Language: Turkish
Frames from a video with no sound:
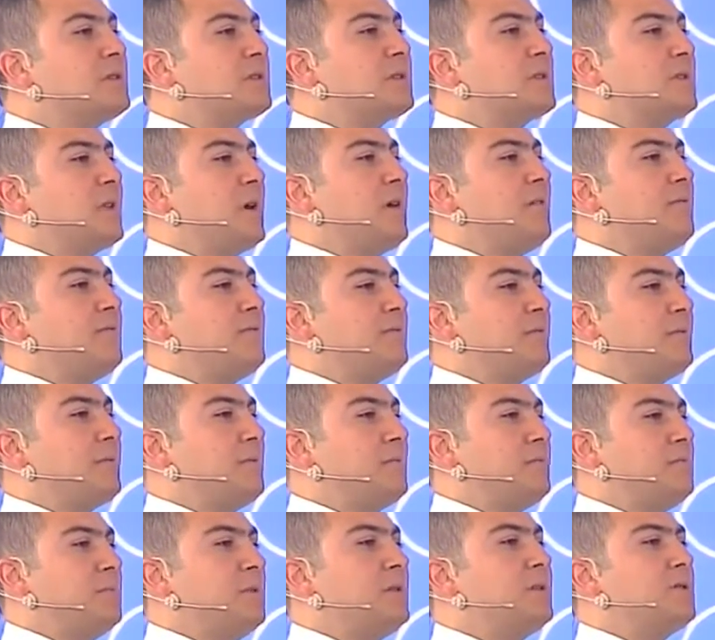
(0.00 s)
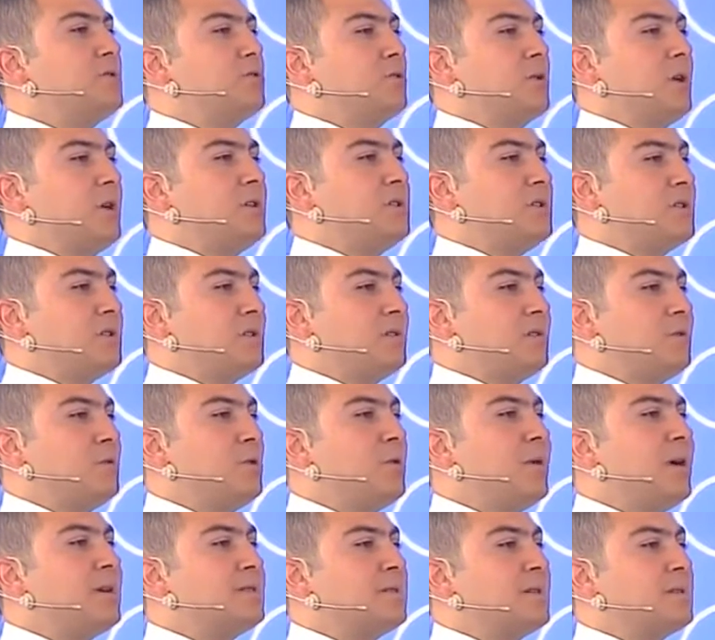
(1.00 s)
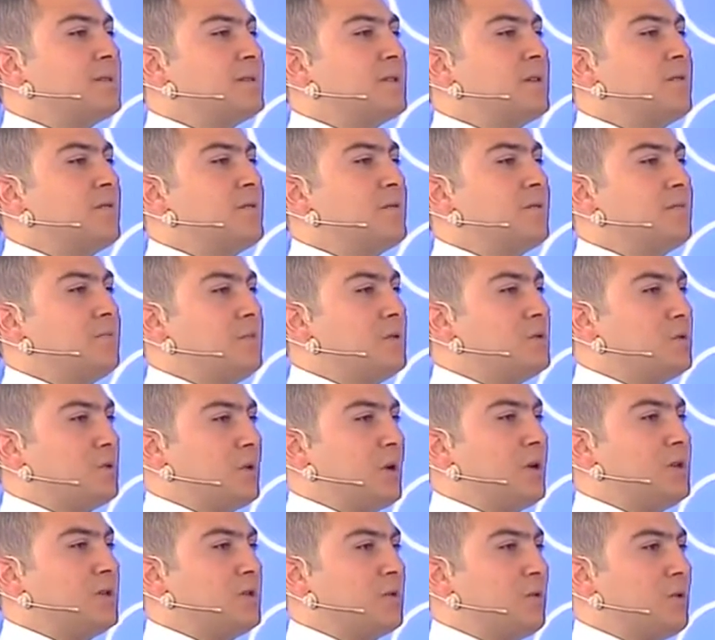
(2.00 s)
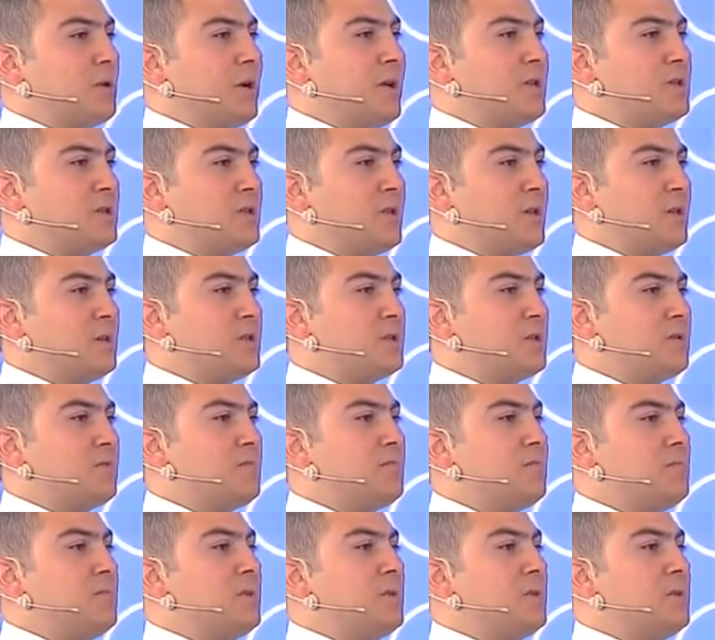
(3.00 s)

Bir sınav, bir süreç, üniversite sınavının bir süreçti öğrenciler için.